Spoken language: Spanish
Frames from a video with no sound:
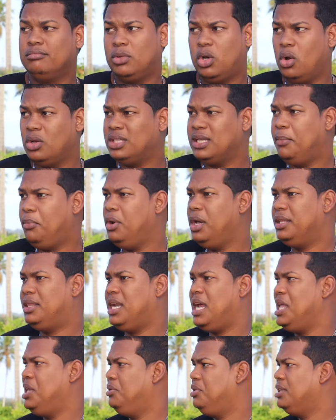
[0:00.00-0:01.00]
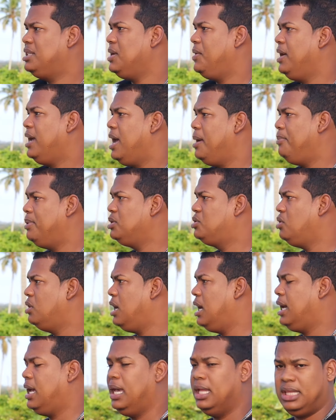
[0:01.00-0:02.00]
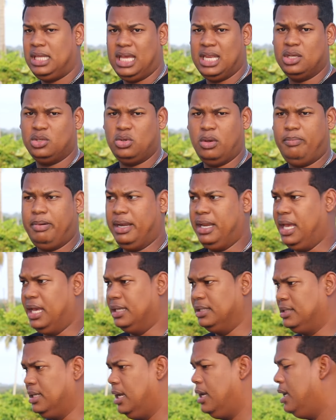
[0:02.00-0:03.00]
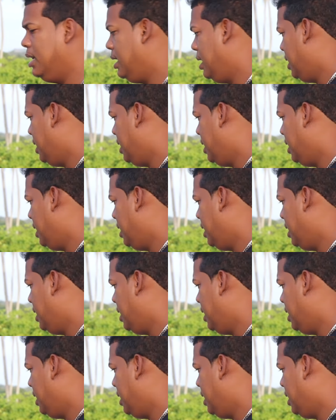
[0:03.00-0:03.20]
Cosas muy extrañas. Ustedes saben que hay personas que tienen su experiencia.